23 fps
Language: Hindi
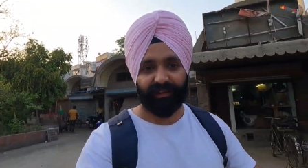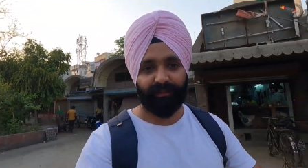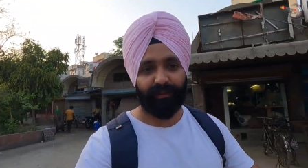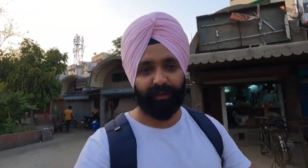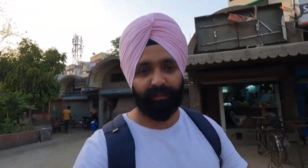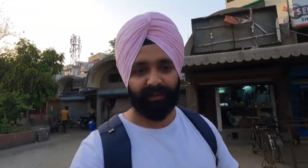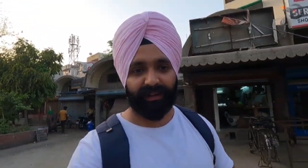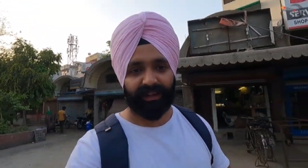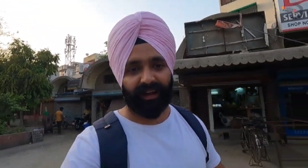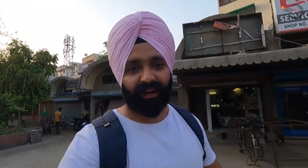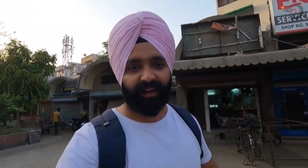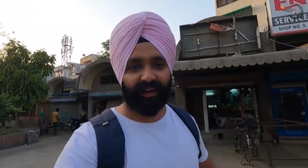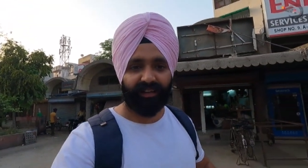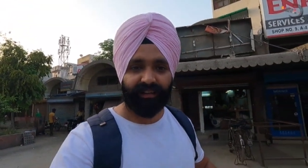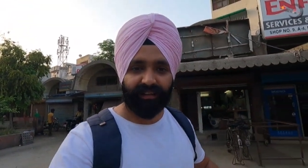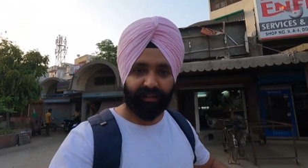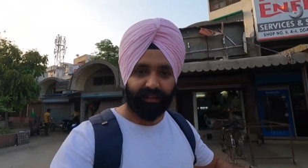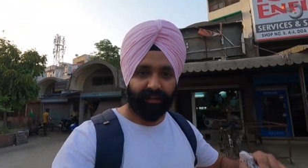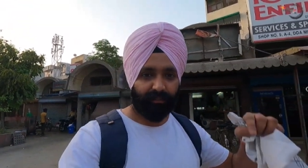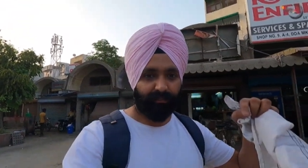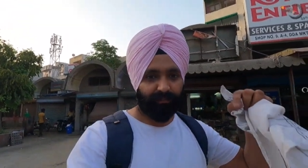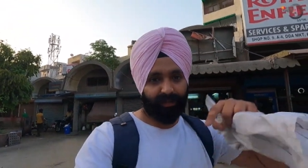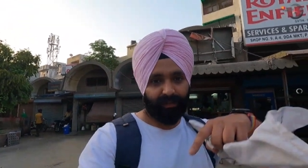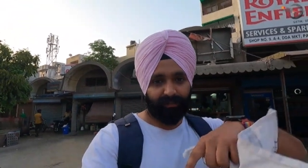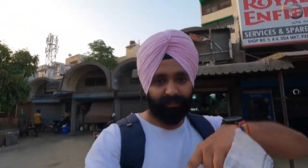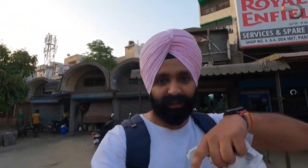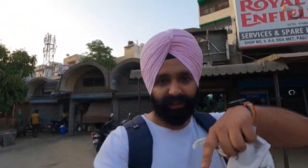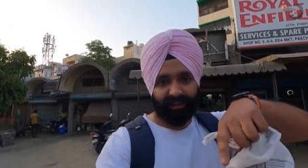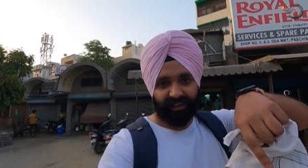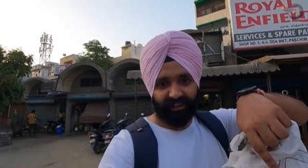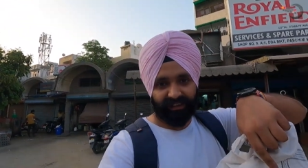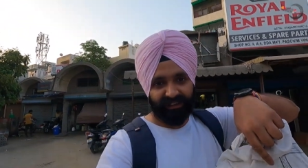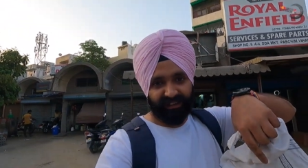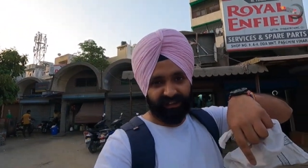कि मैं बता रहा था नंबर
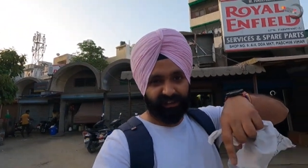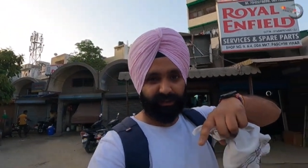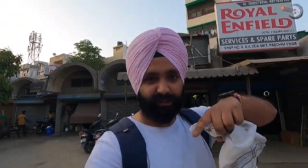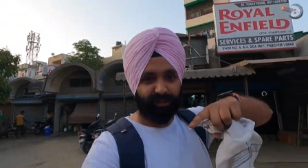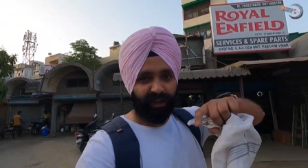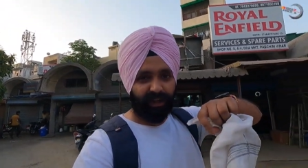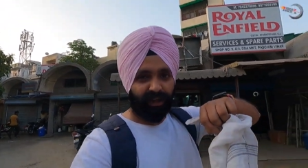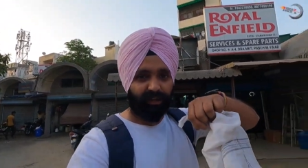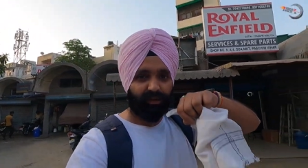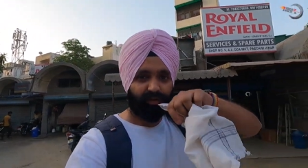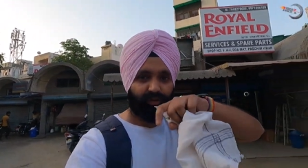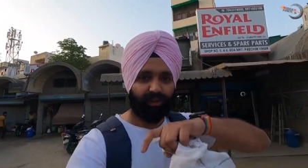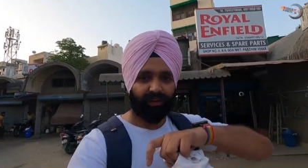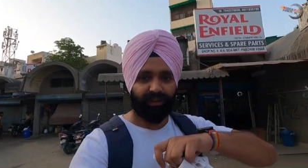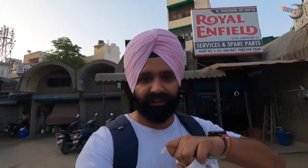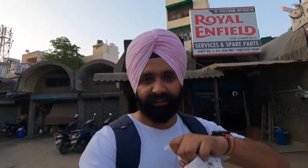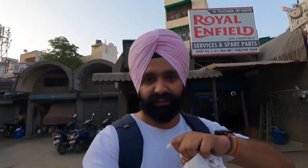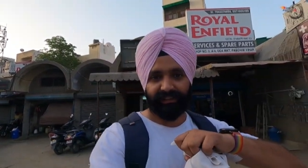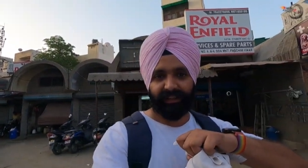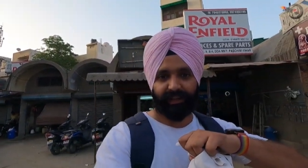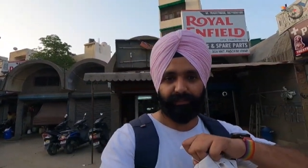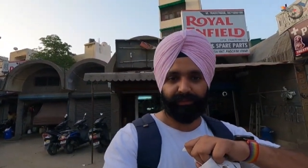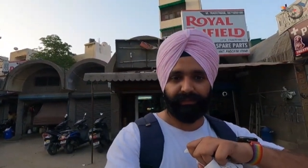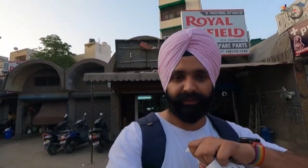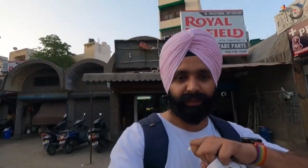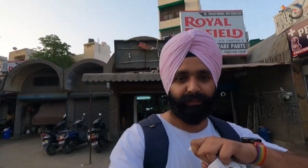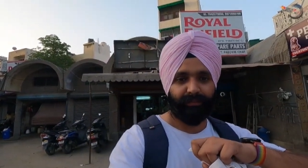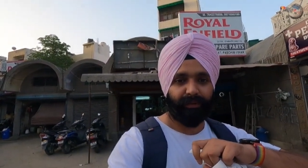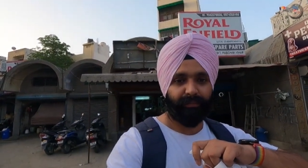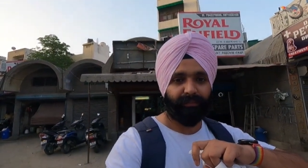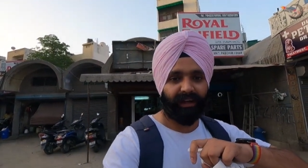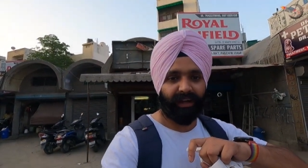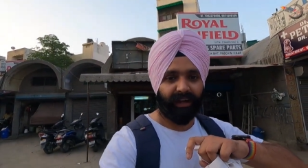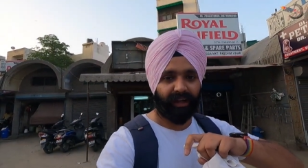मैं नीचे भी डाल दूंगा डिस्क्रिप्शन
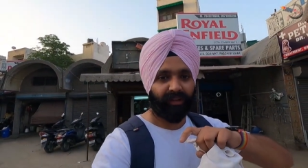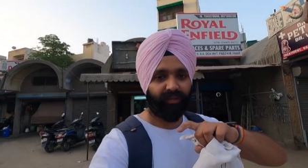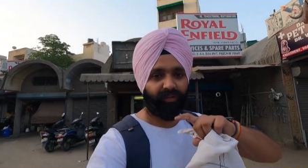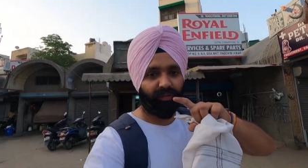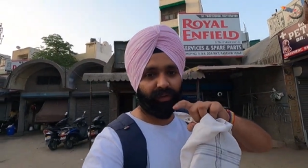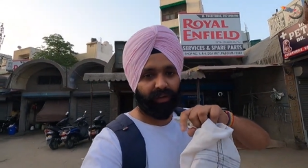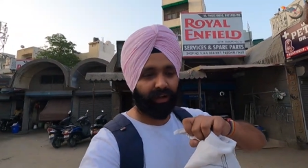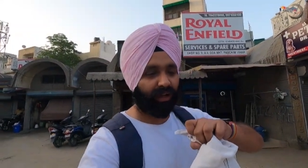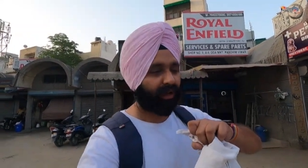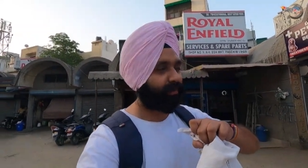में भी डाल दूंगा